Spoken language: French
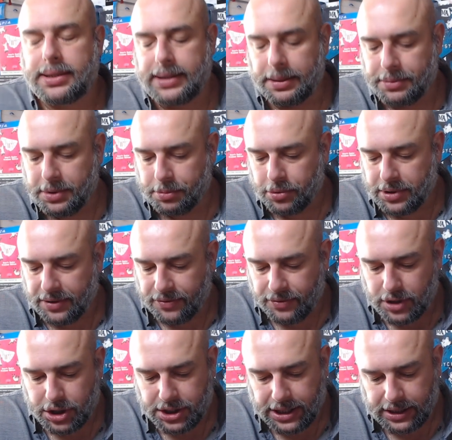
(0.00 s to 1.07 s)
C'est un petit peu des
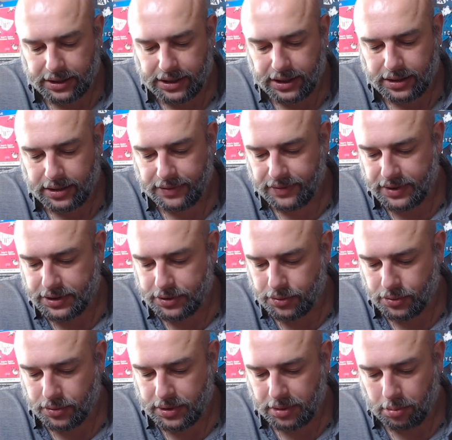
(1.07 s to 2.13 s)
fiches techniques des
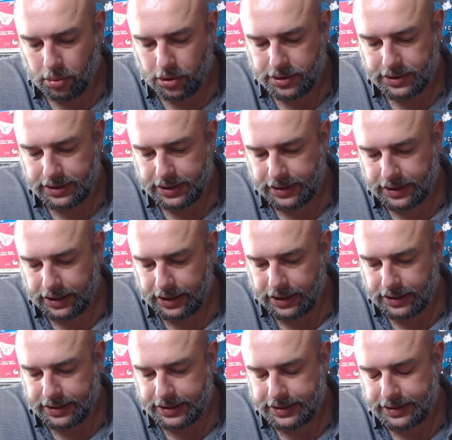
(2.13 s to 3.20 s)
vaisseaux, des boss, etc.,
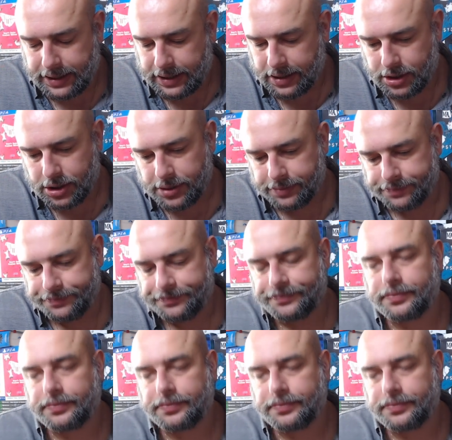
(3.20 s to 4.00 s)
des stages.